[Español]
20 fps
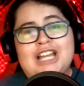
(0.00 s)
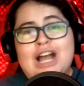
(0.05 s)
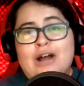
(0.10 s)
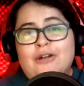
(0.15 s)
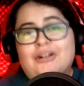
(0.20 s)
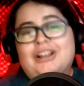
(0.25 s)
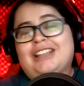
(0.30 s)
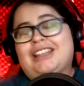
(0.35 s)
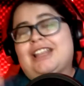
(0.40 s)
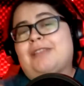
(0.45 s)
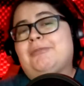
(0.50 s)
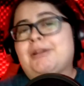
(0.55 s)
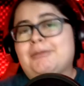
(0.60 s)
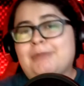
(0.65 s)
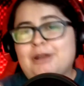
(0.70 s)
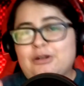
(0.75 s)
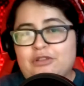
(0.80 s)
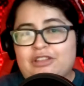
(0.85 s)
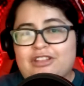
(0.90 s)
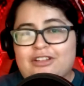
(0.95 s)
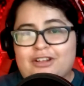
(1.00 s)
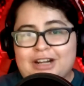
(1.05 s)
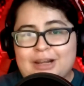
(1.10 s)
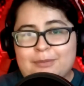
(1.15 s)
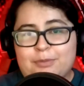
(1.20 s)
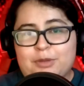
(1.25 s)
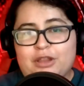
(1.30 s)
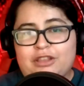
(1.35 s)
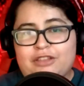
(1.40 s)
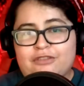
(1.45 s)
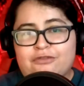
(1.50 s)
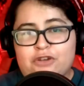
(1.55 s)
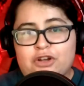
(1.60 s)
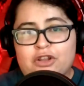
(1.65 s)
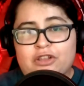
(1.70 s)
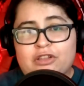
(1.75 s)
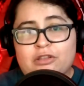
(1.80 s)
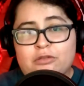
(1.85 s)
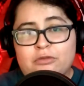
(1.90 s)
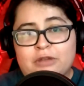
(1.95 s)
aunque también me gustó Rápidos y
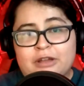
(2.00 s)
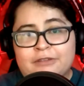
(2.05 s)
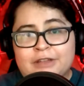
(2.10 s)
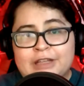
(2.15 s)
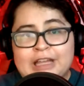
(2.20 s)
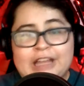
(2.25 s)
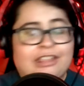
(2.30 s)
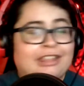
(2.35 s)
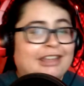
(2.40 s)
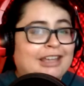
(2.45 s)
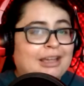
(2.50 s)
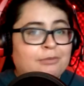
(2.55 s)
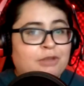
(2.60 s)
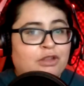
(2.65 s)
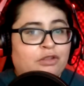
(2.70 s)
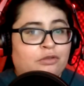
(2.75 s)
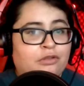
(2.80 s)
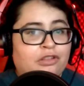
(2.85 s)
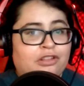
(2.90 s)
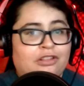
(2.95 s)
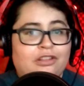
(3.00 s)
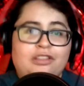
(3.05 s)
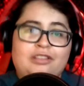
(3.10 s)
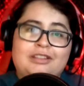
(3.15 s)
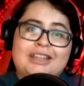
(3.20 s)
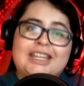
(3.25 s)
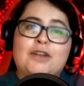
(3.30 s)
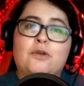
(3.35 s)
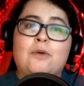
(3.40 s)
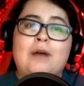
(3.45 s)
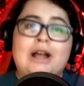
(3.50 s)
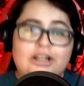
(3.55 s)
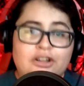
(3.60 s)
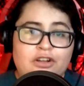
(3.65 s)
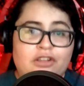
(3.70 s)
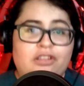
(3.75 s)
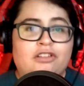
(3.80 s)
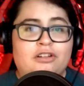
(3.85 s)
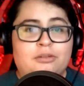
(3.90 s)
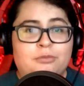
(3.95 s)
Furiosos 9, así que mis gustos igual
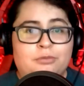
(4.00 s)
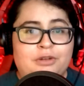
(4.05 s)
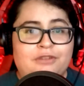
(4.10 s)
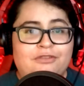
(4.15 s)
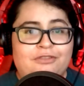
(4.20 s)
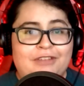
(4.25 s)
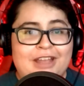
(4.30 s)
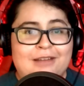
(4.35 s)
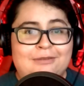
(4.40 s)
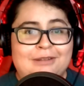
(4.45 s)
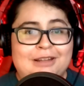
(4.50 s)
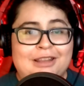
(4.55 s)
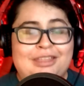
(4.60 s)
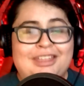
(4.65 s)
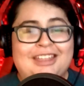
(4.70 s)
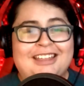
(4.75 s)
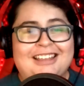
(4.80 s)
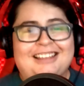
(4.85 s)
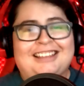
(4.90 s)
no son muy fiables,